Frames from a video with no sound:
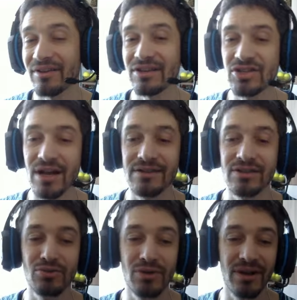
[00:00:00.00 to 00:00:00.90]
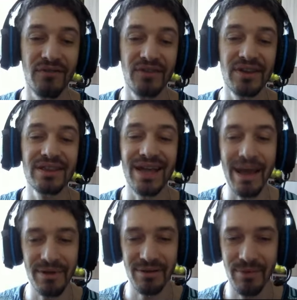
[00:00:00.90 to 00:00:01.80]
отличаются только
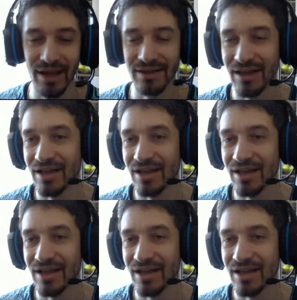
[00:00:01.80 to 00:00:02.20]
финтами, ребят.